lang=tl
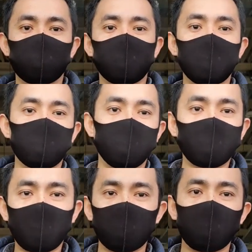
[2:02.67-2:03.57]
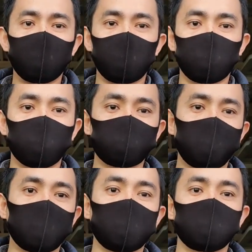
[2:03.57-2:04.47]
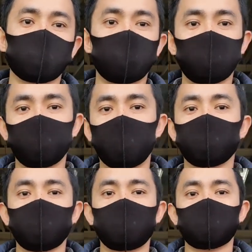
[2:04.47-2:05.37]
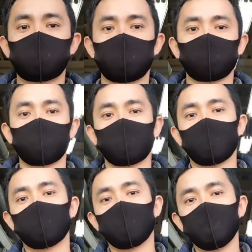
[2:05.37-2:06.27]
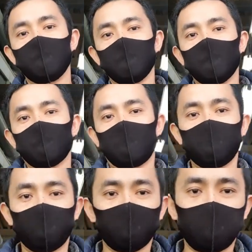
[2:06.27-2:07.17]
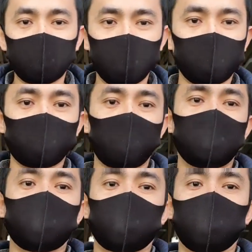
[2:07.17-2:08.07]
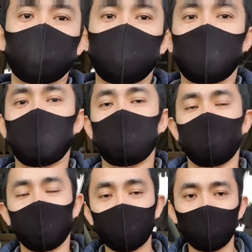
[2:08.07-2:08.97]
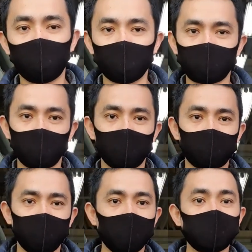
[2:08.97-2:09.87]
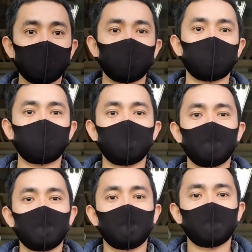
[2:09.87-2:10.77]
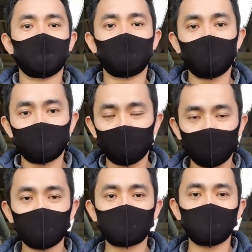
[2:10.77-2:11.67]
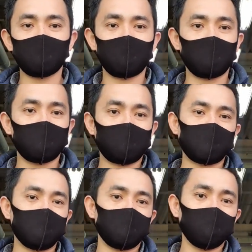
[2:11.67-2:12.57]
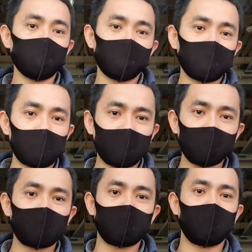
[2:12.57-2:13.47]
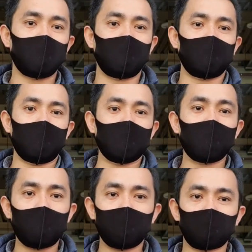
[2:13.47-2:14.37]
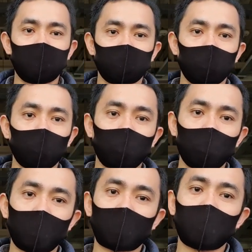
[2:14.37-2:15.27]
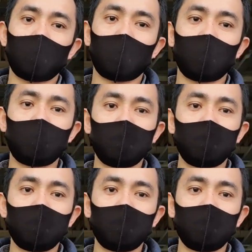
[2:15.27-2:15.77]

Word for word: Kumbaga, may karamay po ako sa aking journey papunta dito sa South Korea. Kaya po, na-share ko sa inyo to na mag-enroll po sa PLC Learning Center kasi doon i-guide ka Ano dapat yung tuturuan kanila